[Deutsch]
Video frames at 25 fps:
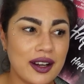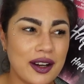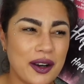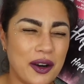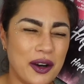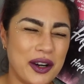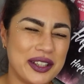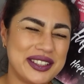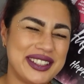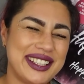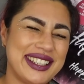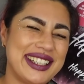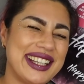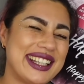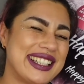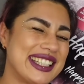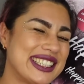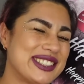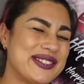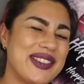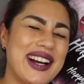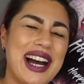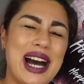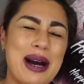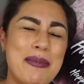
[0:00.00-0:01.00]
Oh Digga,
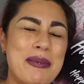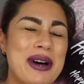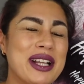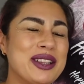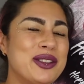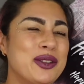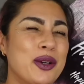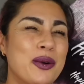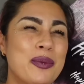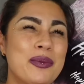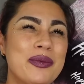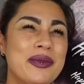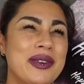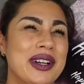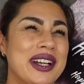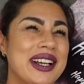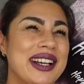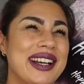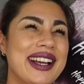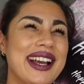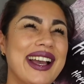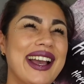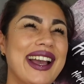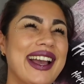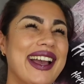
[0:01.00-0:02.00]
das war hammerdumm
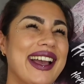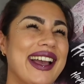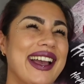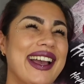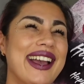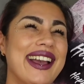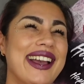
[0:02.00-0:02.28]
äh,